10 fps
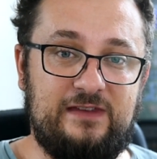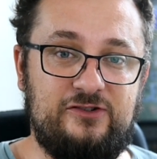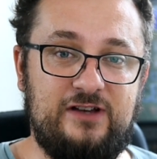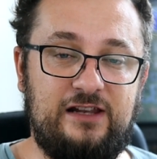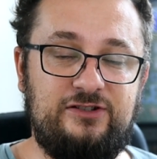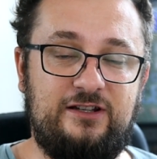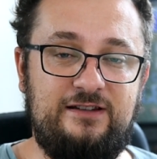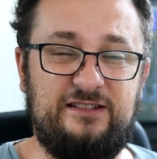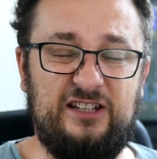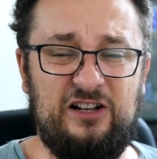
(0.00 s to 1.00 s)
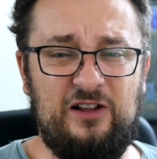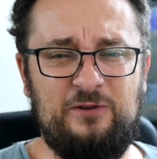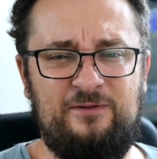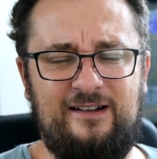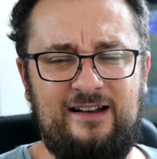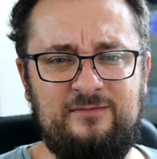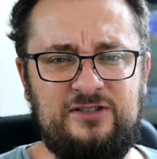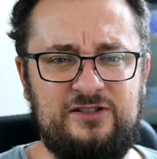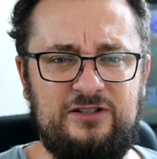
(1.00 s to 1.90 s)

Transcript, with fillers: żarcik niskich lotów, ale myślę,